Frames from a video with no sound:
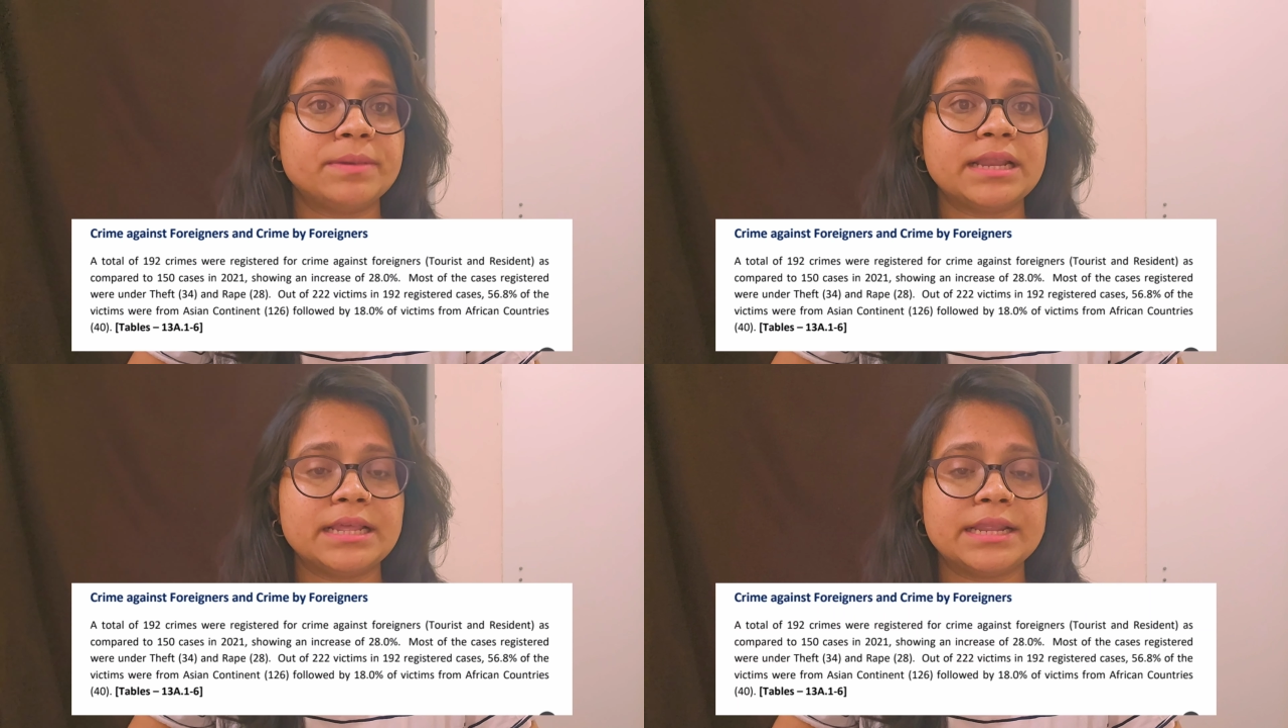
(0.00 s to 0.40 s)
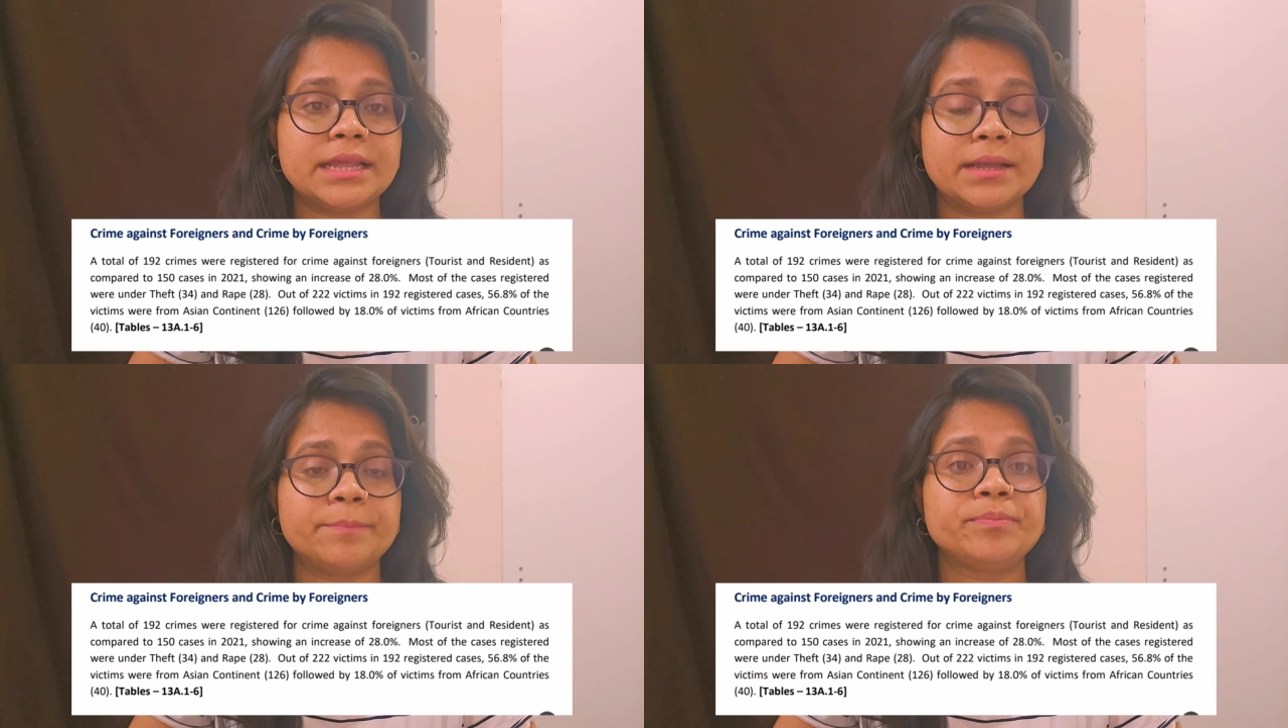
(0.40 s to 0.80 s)
नहीं ले
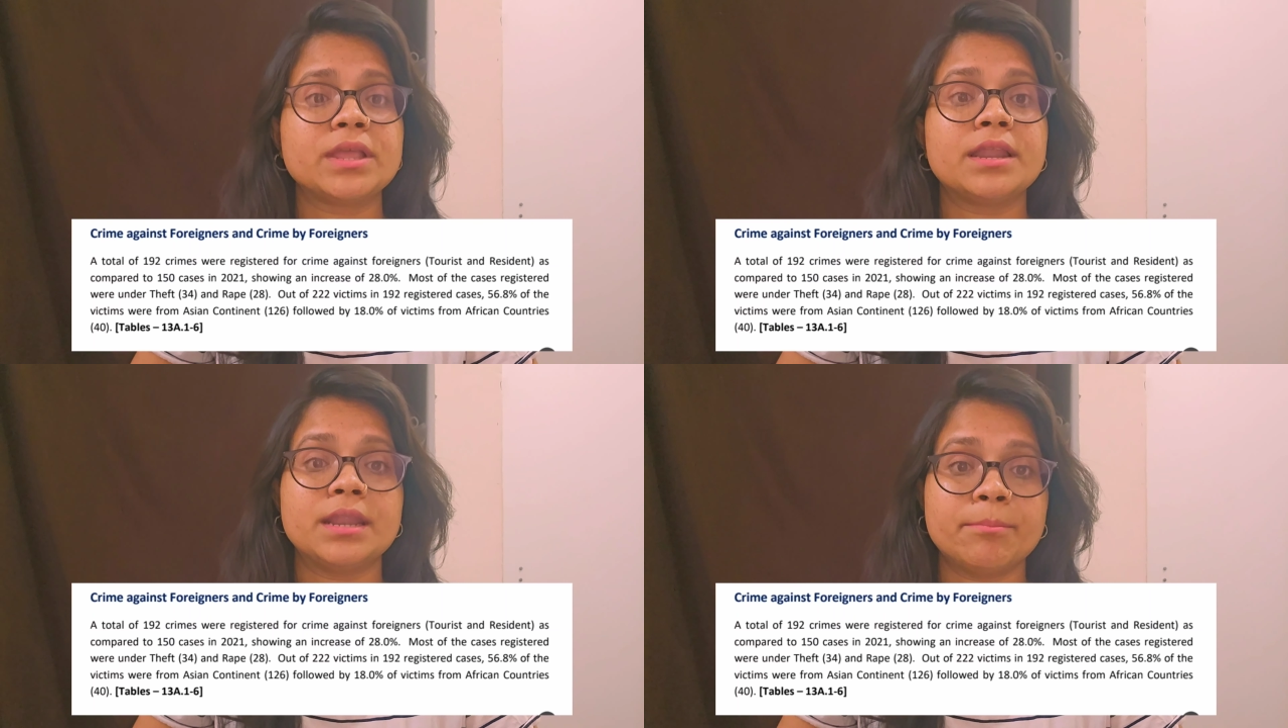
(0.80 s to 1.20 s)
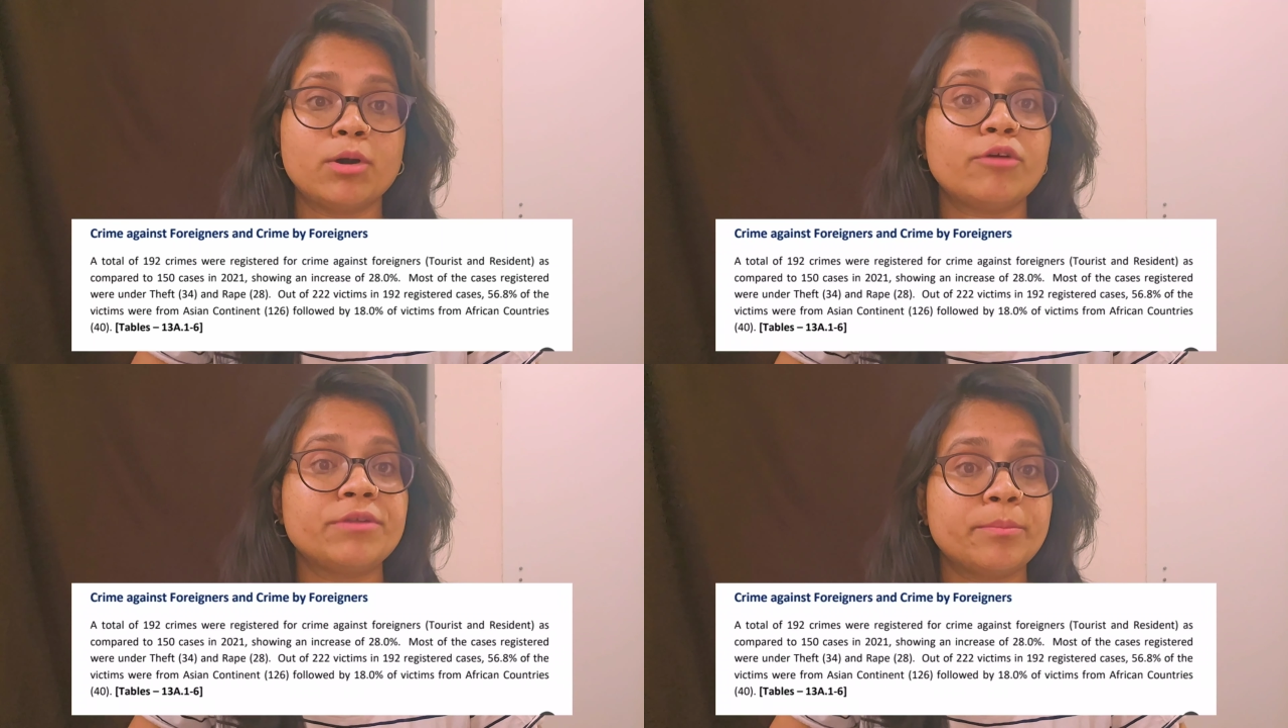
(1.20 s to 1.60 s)
रही है
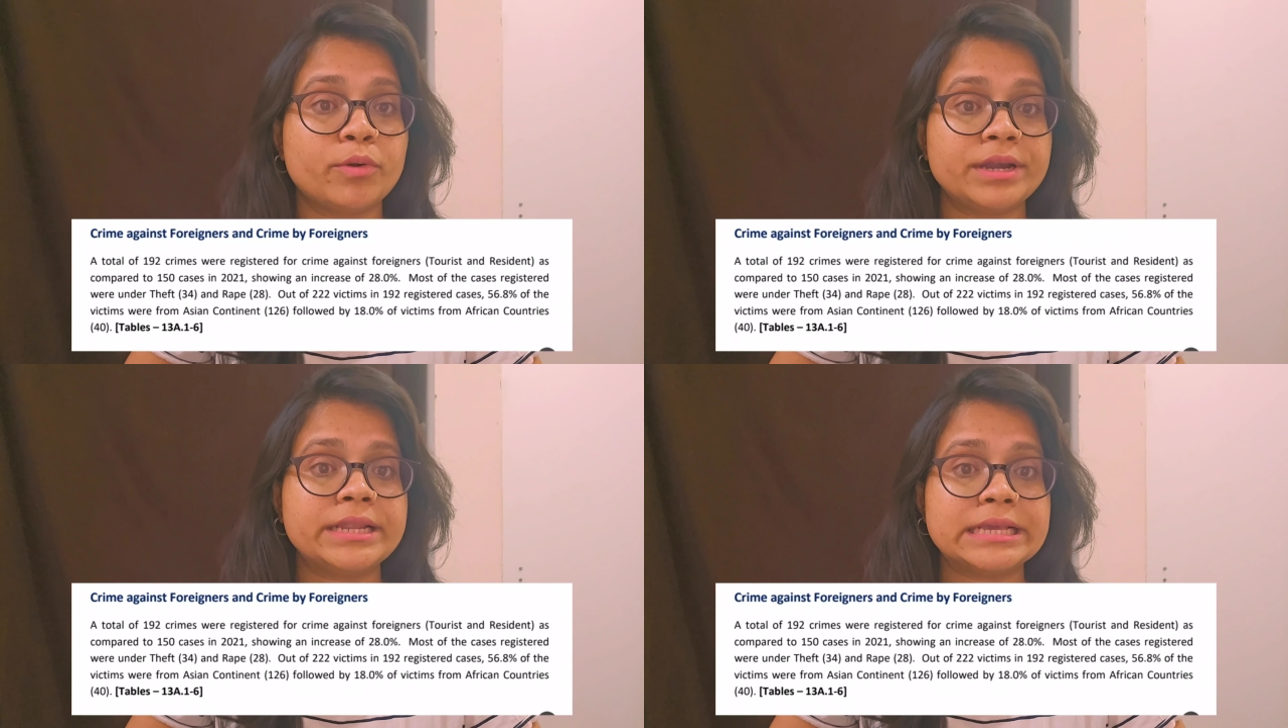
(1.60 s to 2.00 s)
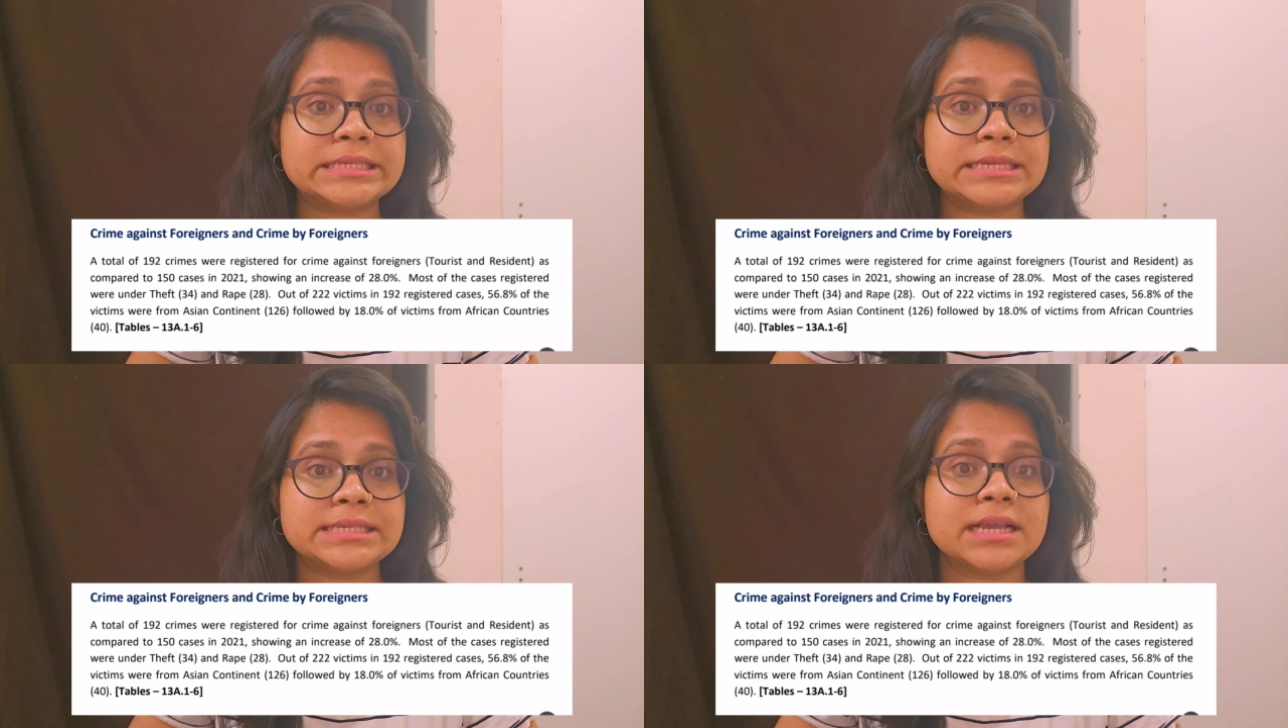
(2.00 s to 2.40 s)
नंबर ऑफ रिपोर्टेड
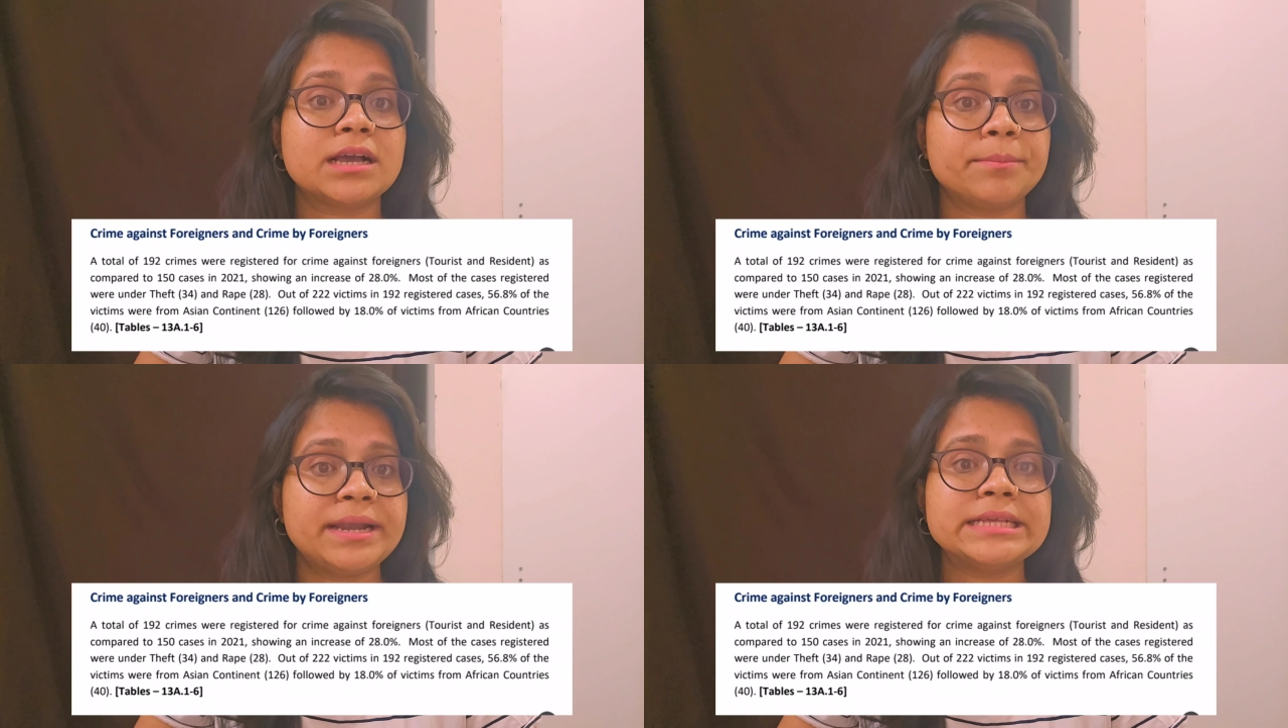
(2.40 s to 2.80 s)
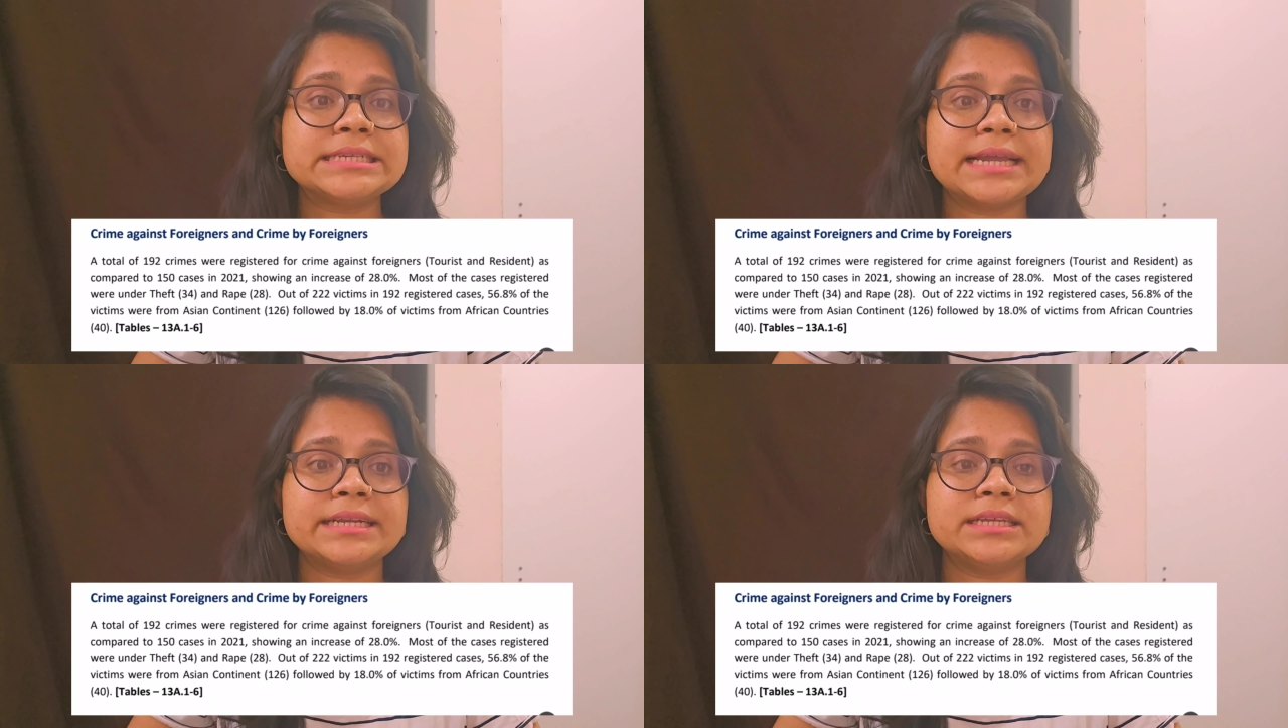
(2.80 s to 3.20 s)
केसेस ये कभी
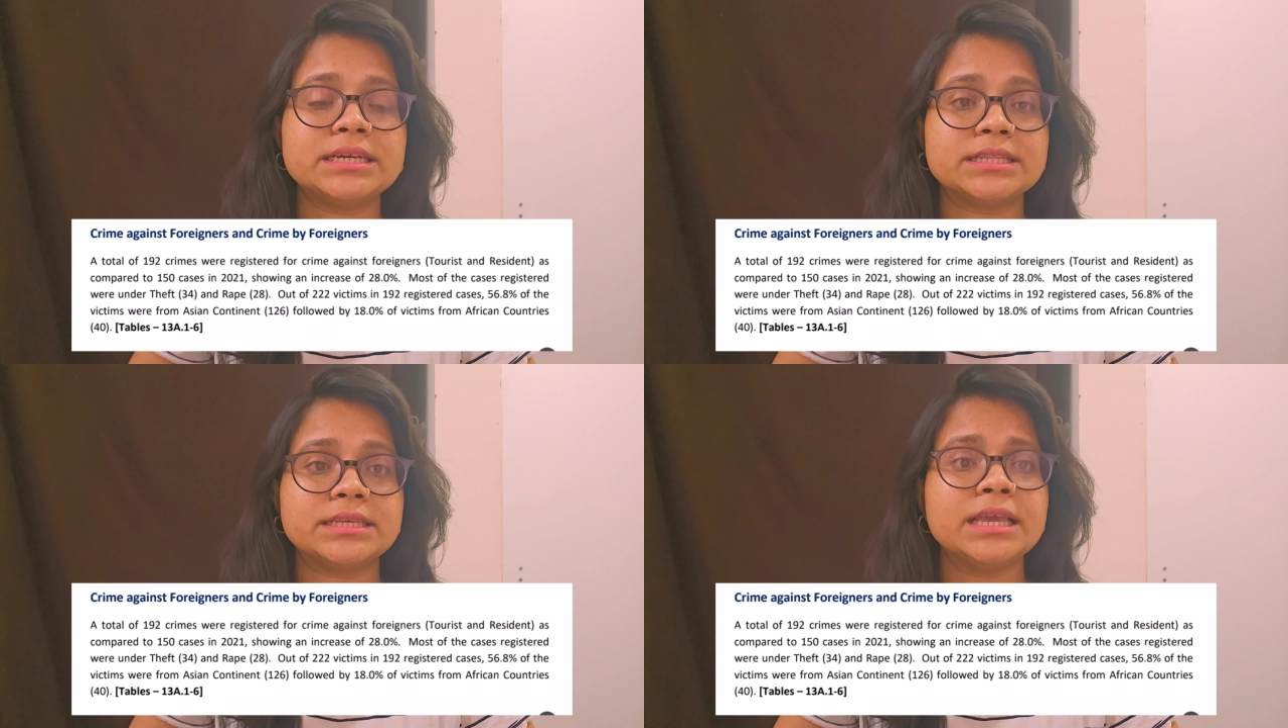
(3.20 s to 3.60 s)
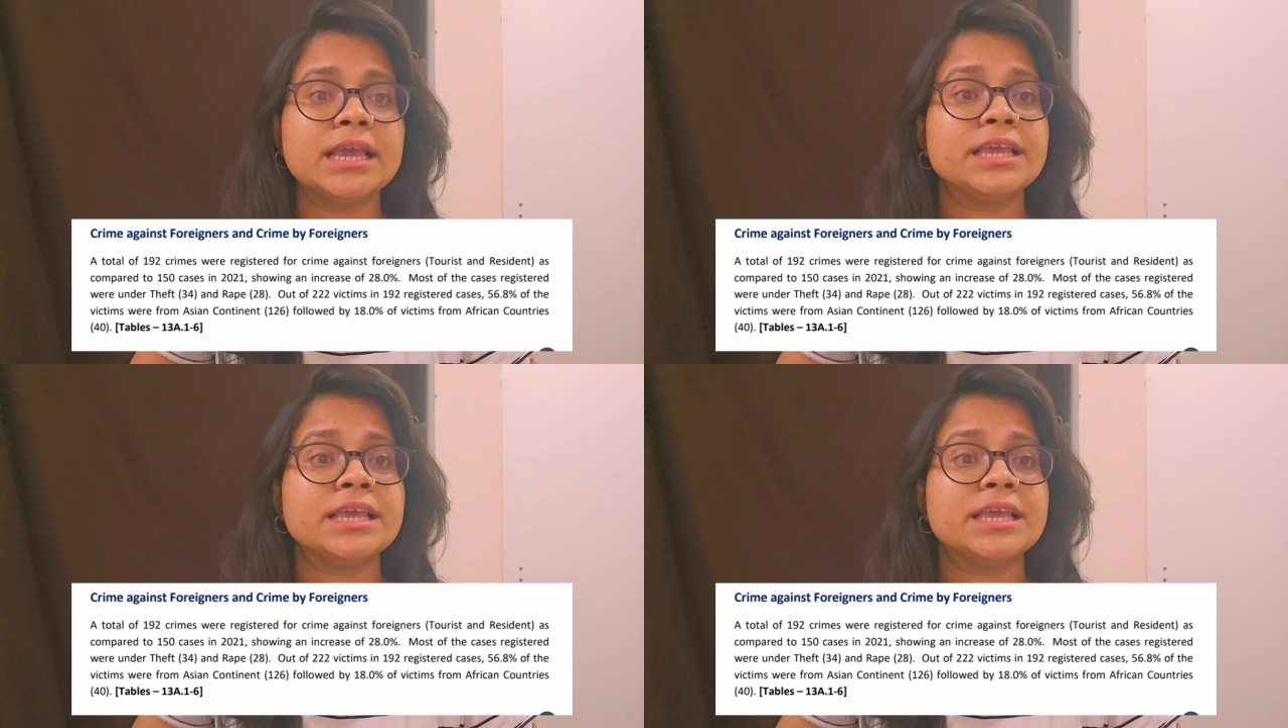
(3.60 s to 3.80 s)
डिसाइड नहीं करती